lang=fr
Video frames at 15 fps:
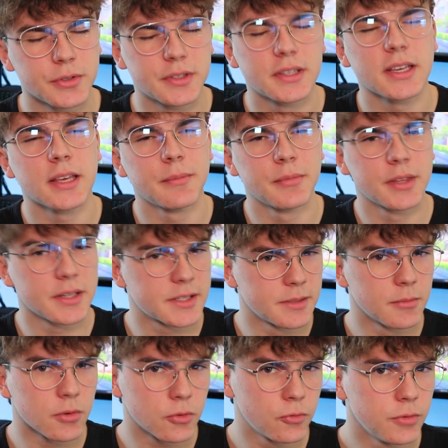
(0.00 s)
je stream
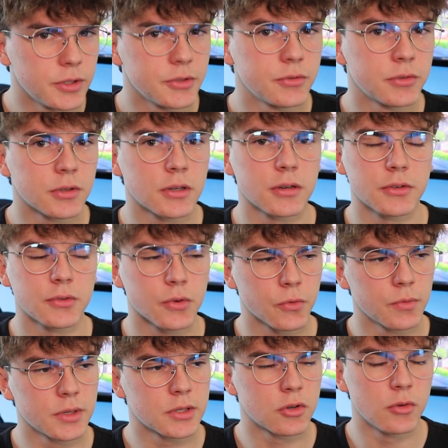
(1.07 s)
quasiment tous les jours sur
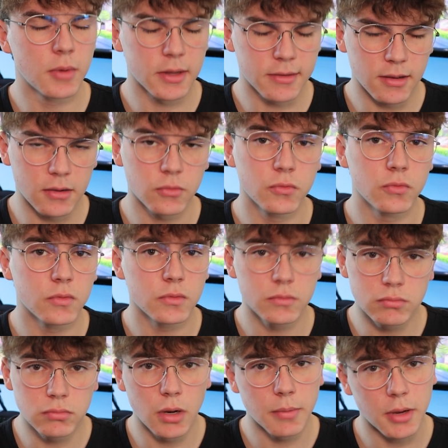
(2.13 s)
Twitch le matin ou
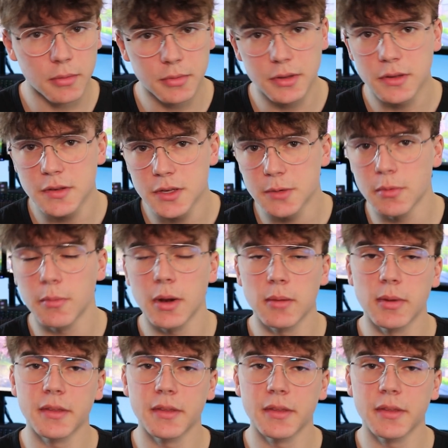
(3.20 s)
l'après-midi si je peux pas le